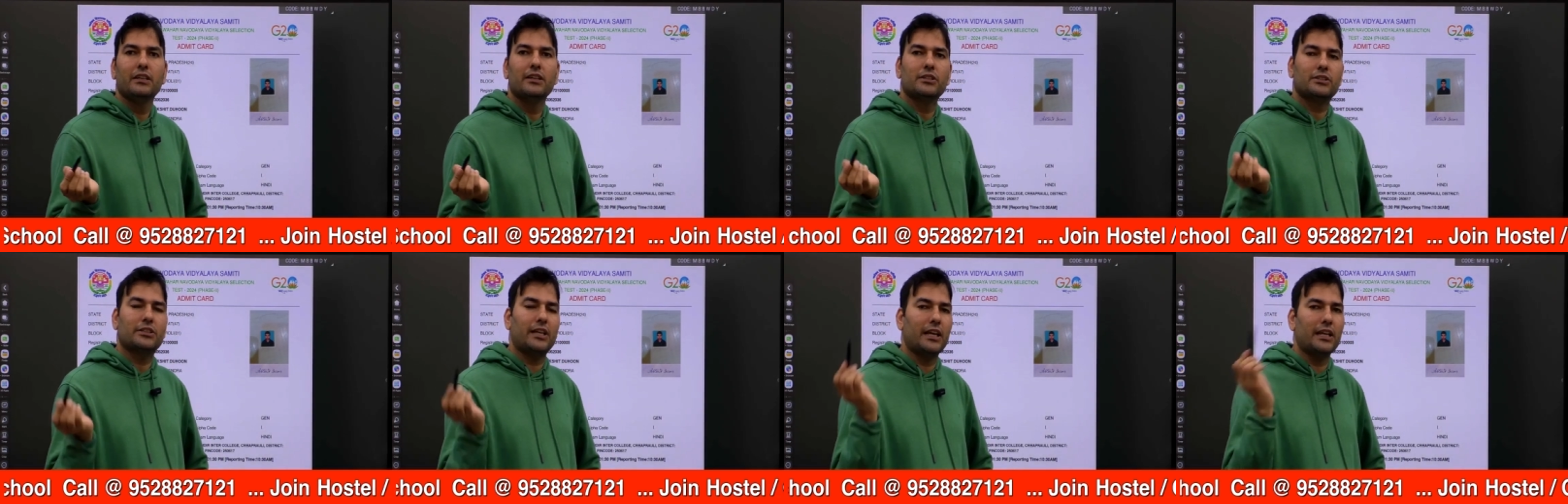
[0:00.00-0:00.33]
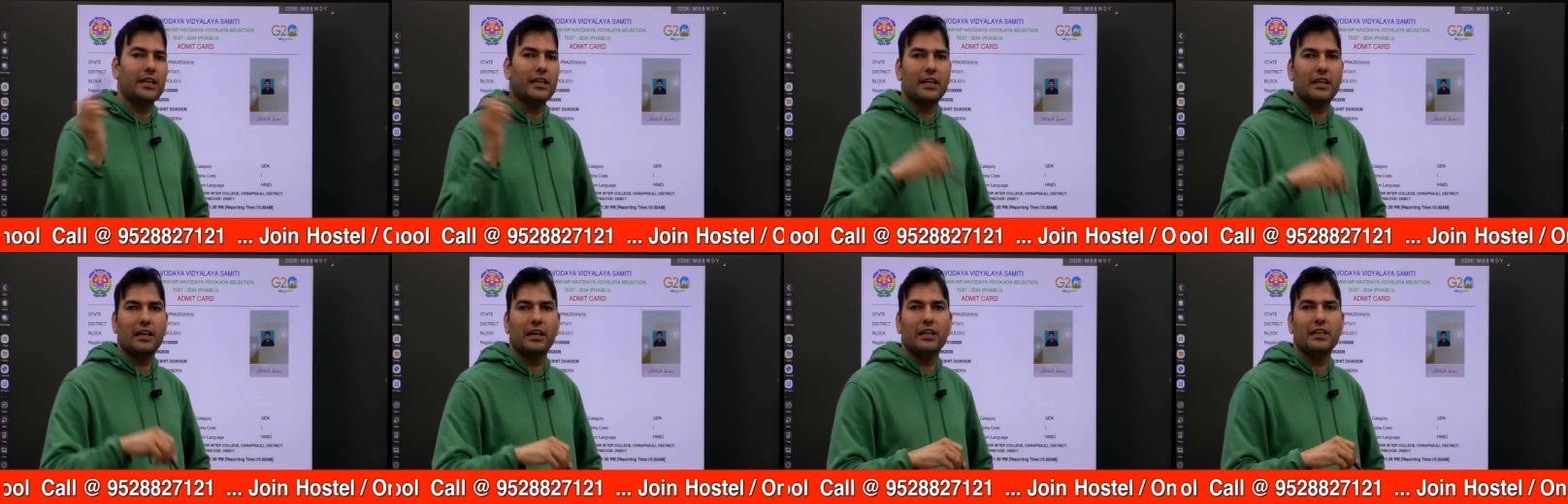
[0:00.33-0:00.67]

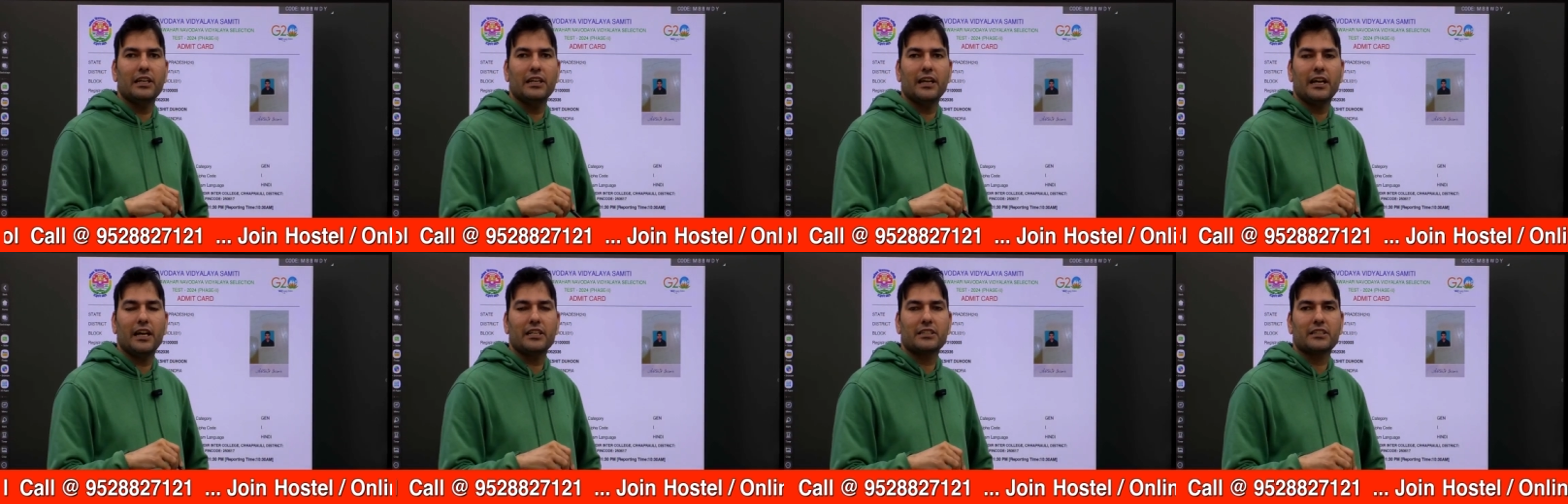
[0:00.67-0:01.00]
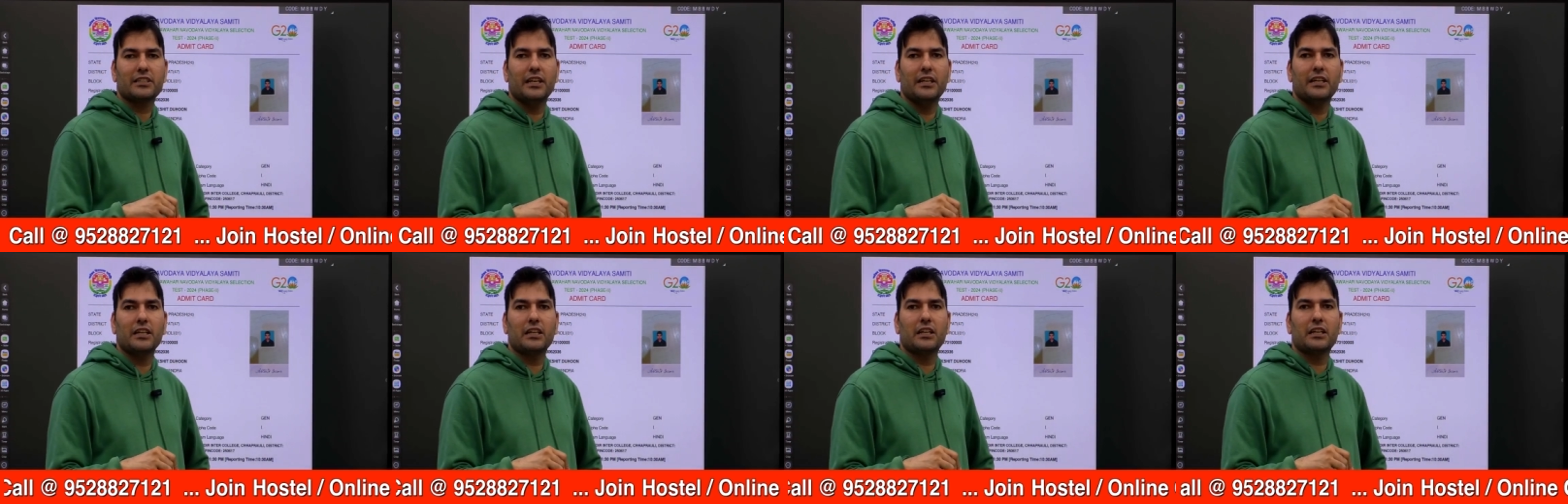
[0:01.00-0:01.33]
सैनिक के लिए आया
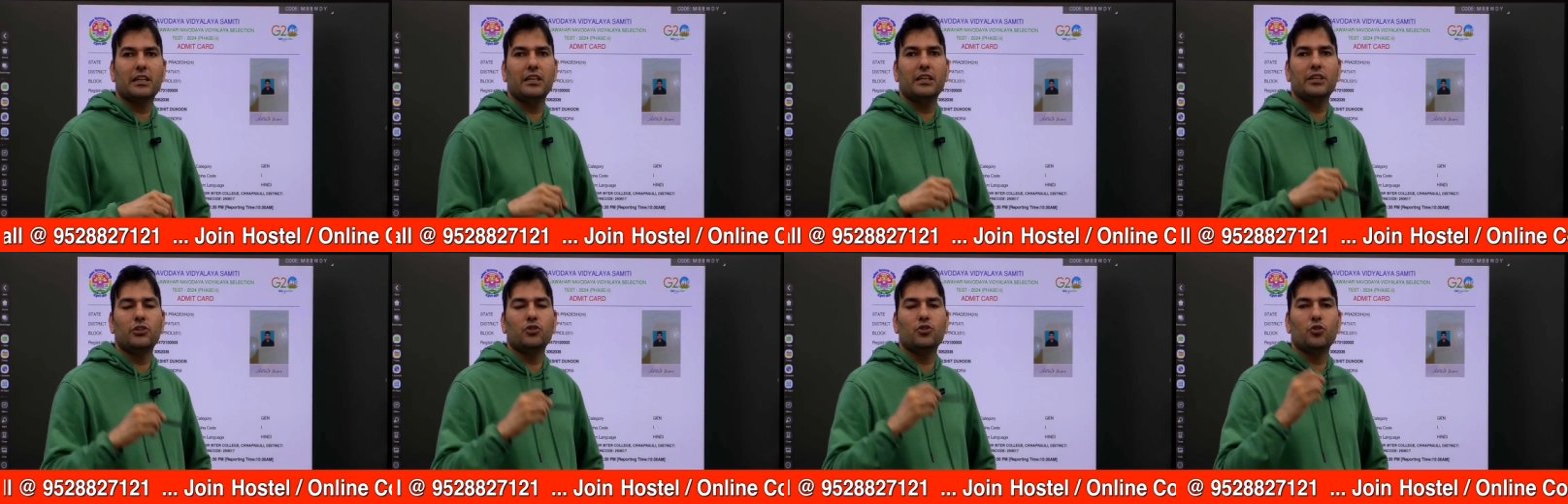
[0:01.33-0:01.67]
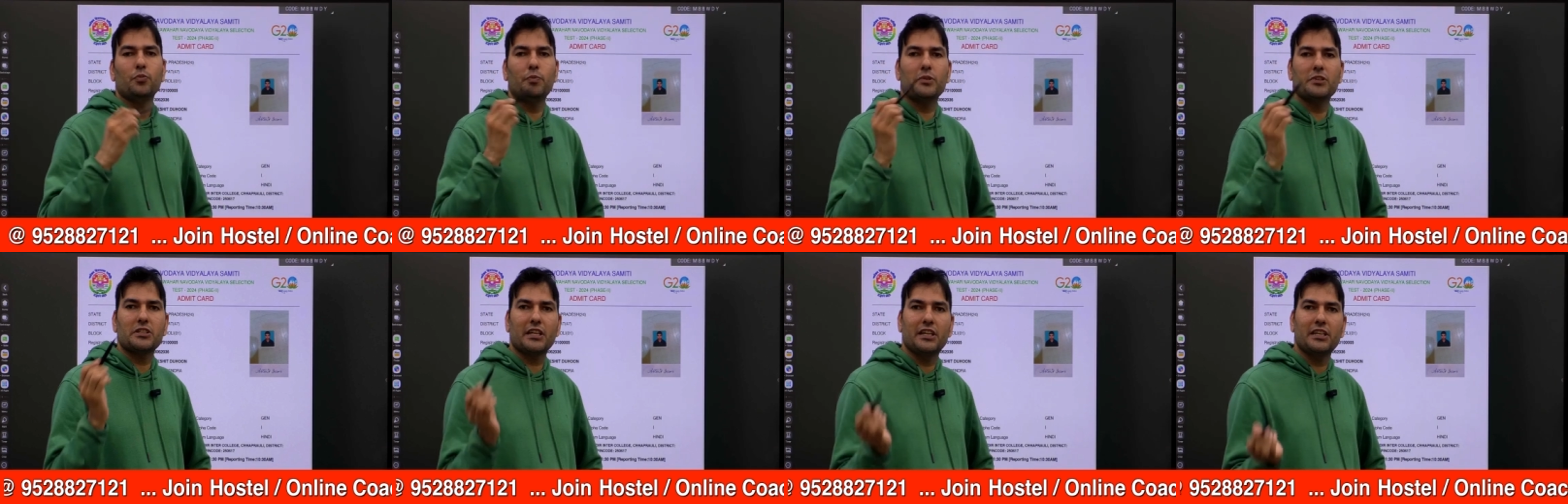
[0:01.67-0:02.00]
सैनिक की
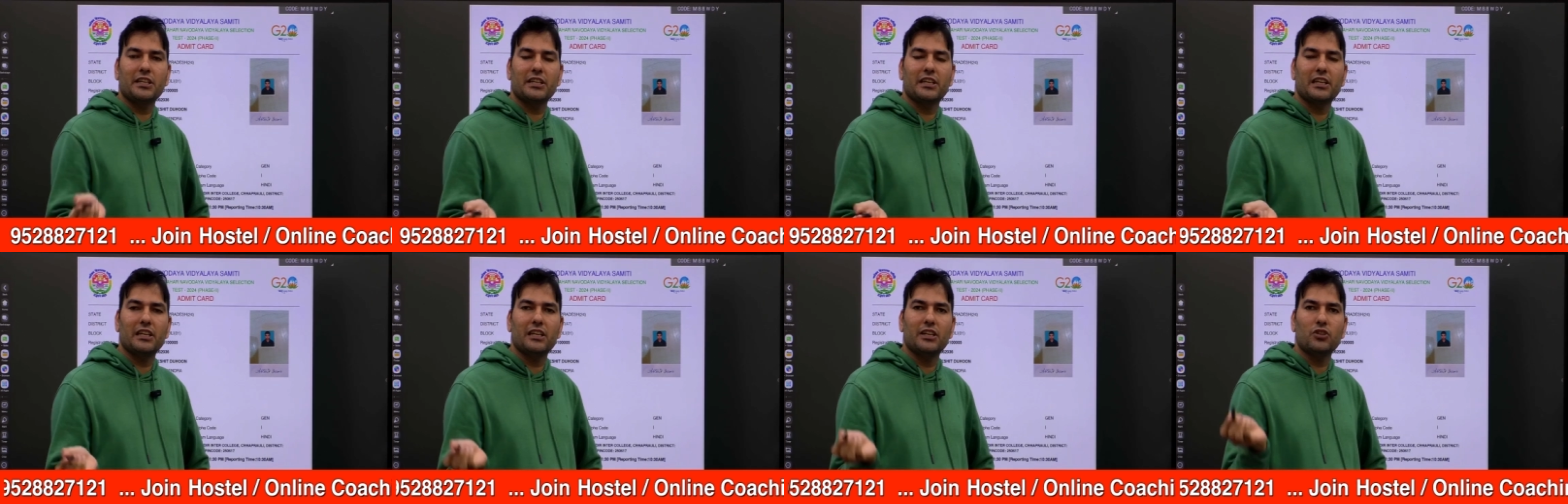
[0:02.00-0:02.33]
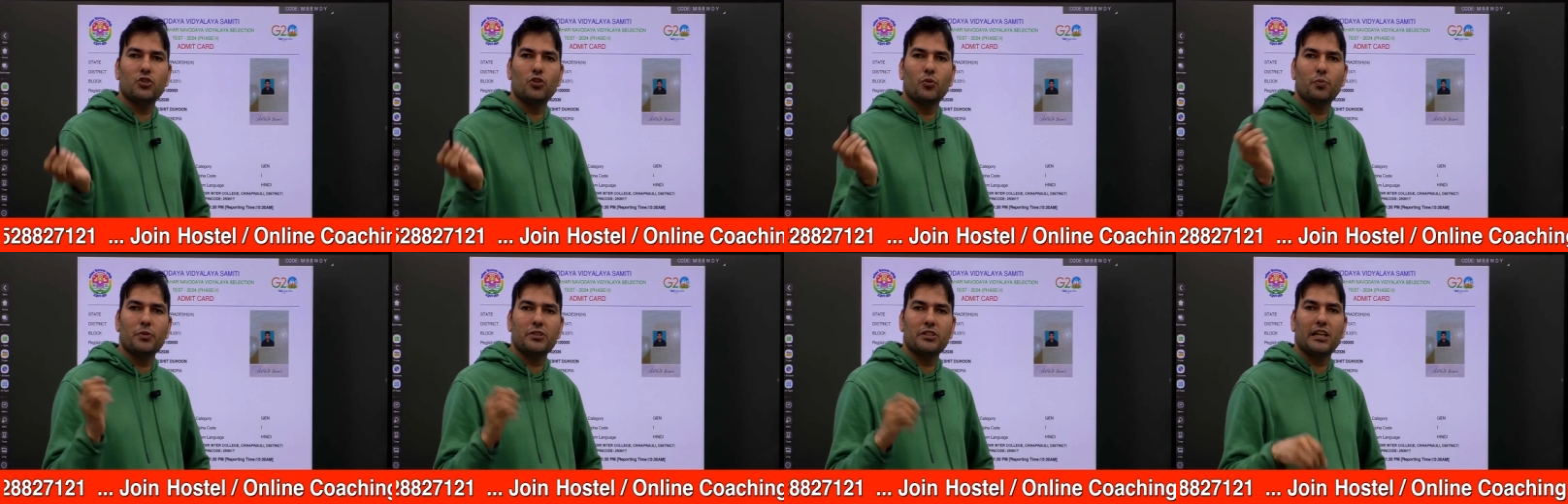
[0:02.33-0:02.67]
यूपी सैनिक के लिए
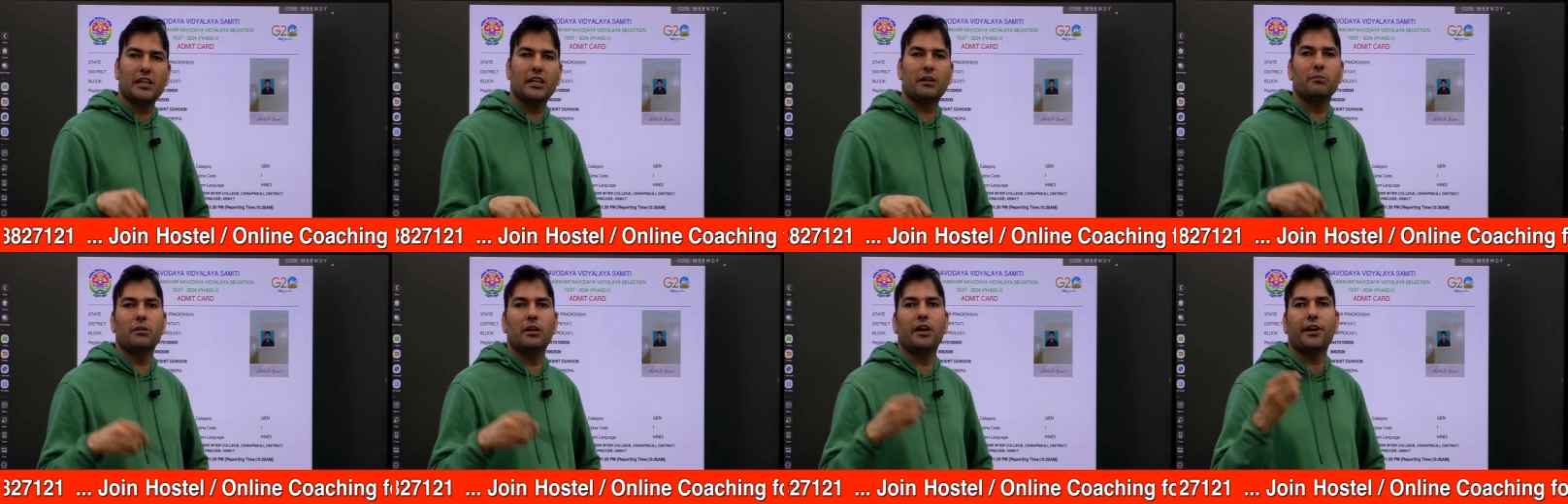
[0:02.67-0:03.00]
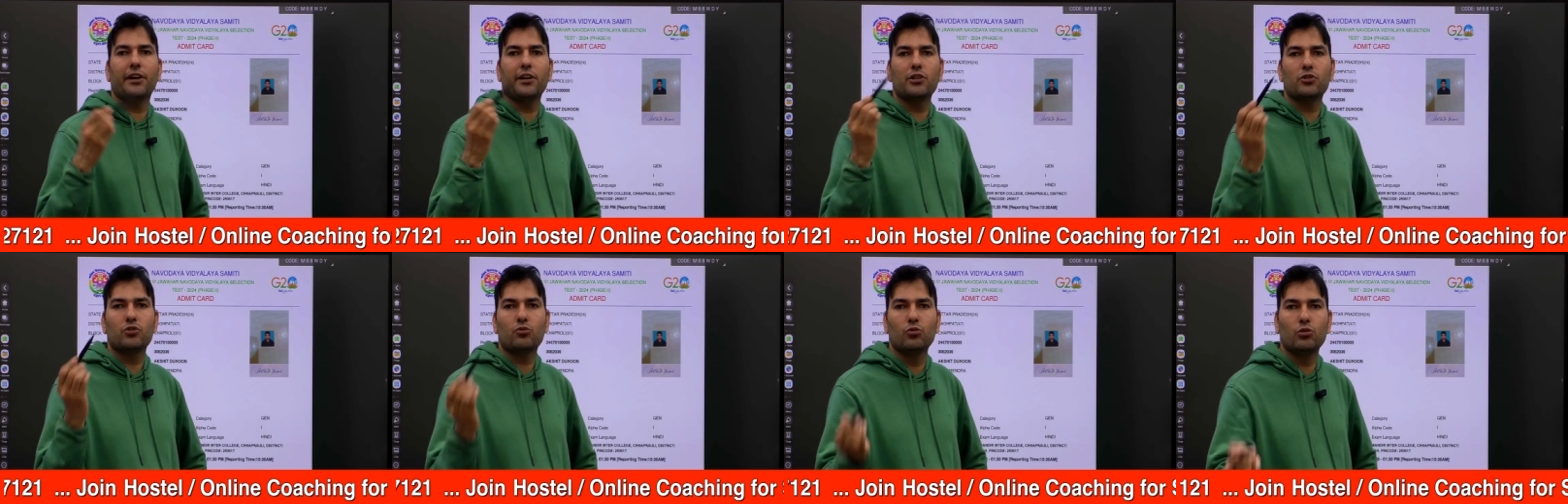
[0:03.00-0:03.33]
यूपी सैनिक
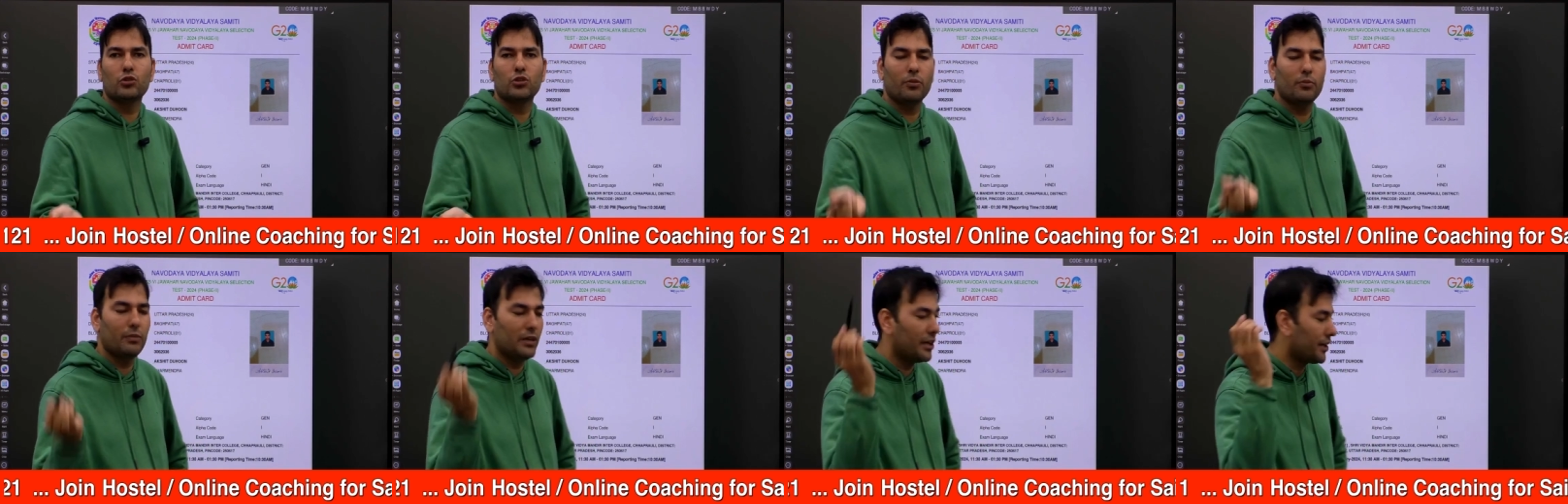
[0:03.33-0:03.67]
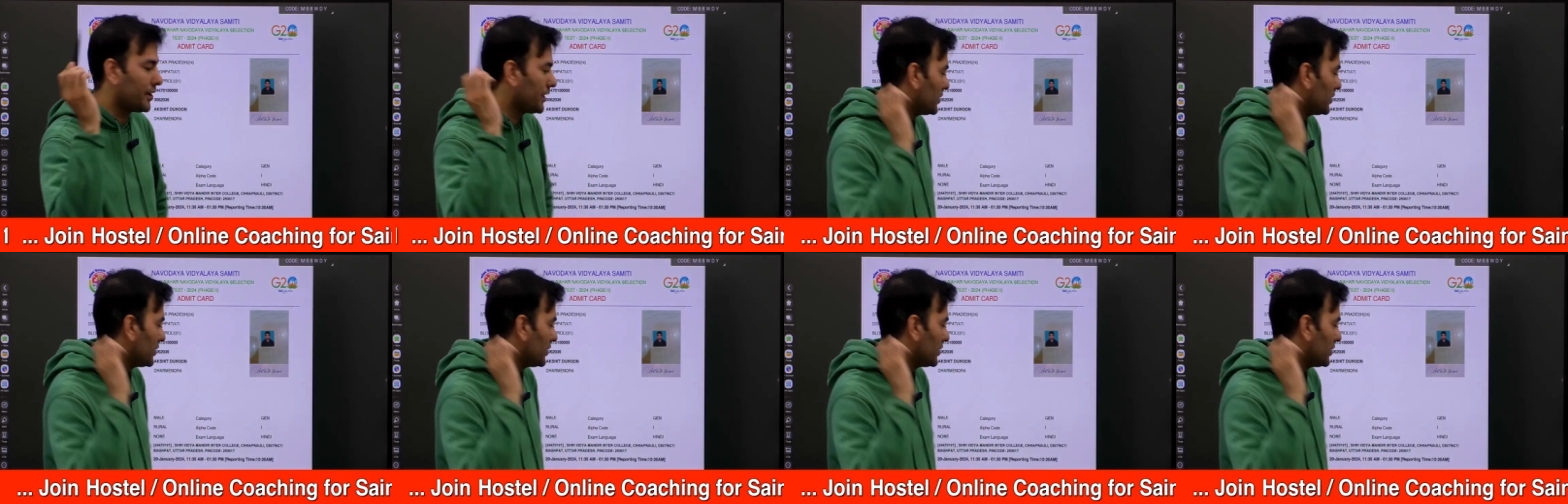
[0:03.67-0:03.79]
मिलिट्री स्कूल तो मिलिट्री